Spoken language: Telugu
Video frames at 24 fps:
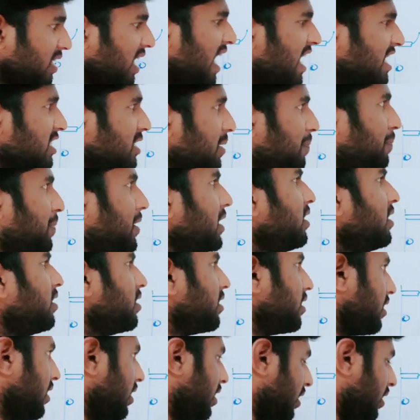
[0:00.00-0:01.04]
అని చెప్పి
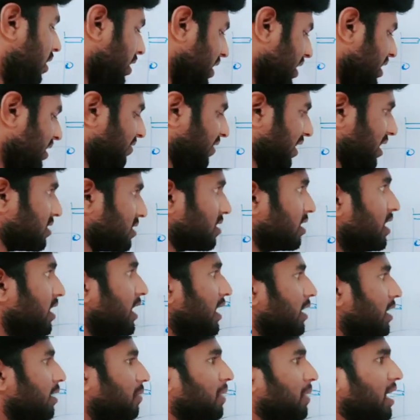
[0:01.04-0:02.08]
ఇది ఫ్రెండ్స్
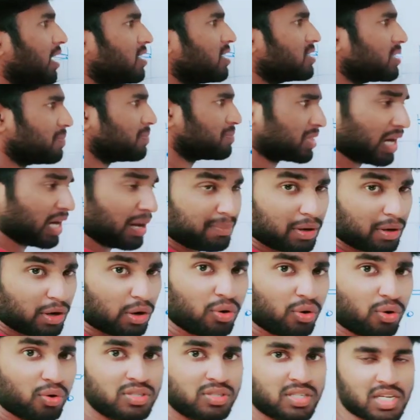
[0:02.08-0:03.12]
మన
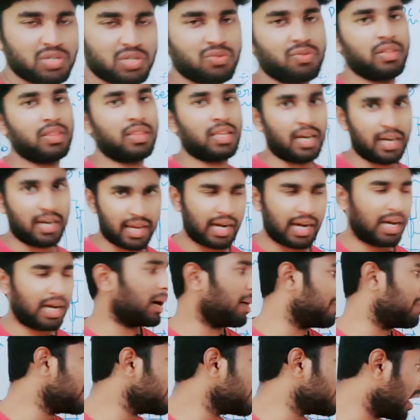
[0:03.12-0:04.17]
సబ్స్క్రైబర్లో జశ్వంత్ అడిగాడు
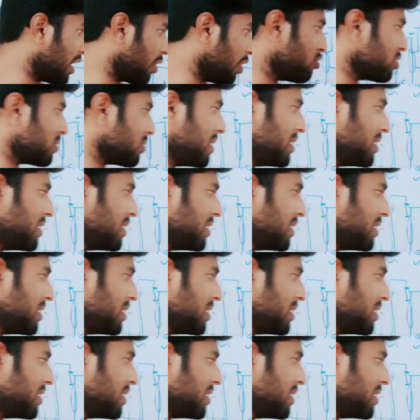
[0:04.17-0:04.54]
కాబట్టి తన కోసం